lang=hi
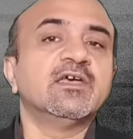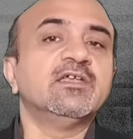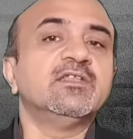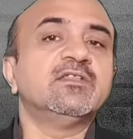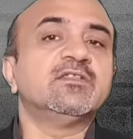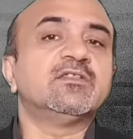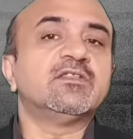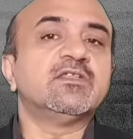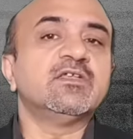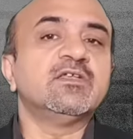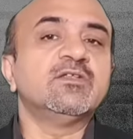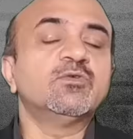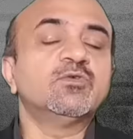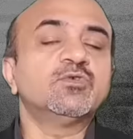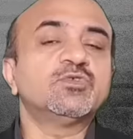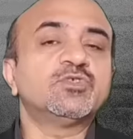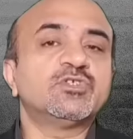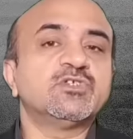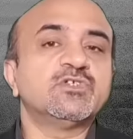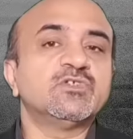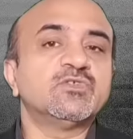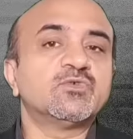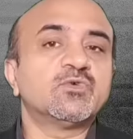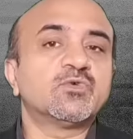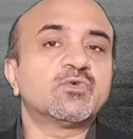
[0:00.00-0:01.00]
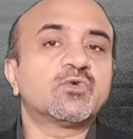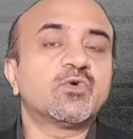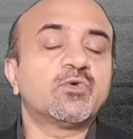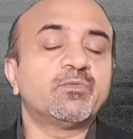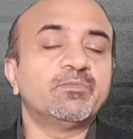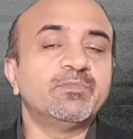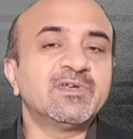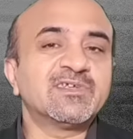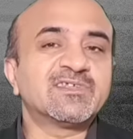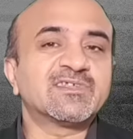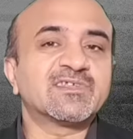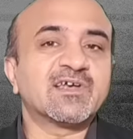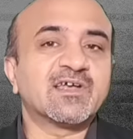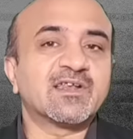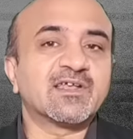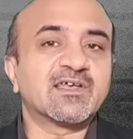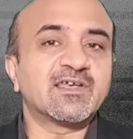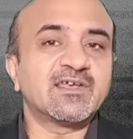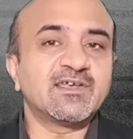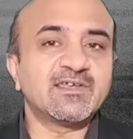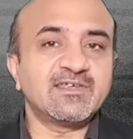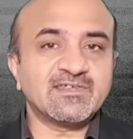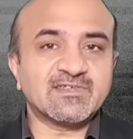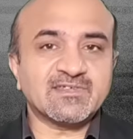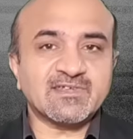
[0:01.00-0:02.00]
इन तीनों चीज़ों को मिक्स
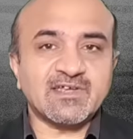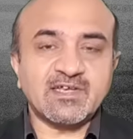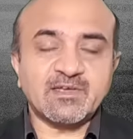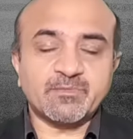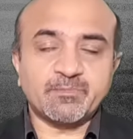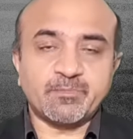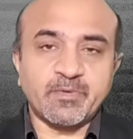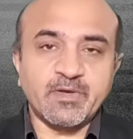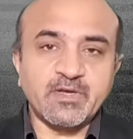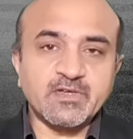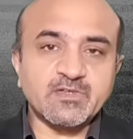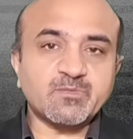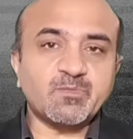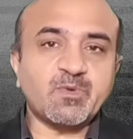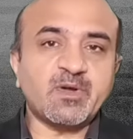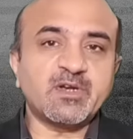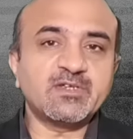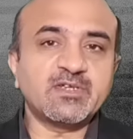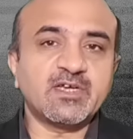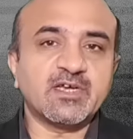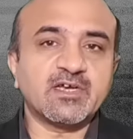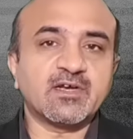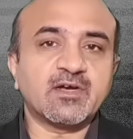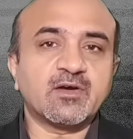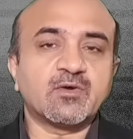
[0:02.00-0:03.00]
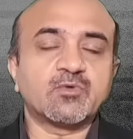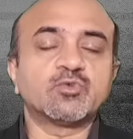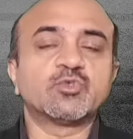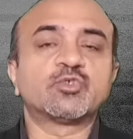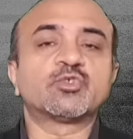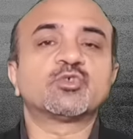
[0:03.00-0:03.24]
करके इसका एक पेस्ट बन जाएगा